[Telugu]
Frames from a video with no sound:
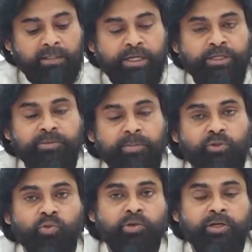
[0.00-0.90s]
దాని నుంచి
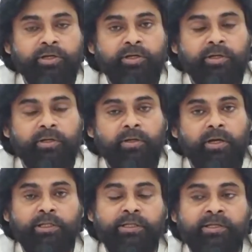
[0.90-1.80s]
బతుకున్నాయంటే
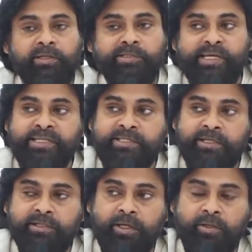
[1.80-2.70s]
అది
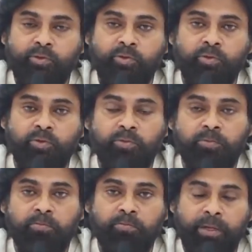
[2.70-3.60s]
జనసేన తాలూకు
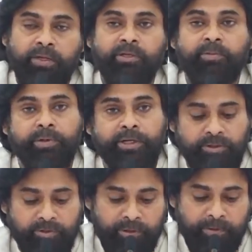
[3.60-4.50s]
బలమైన
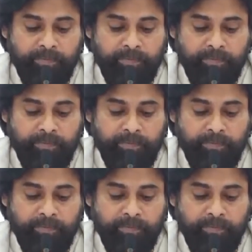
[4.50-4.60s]
ప్రయత్నం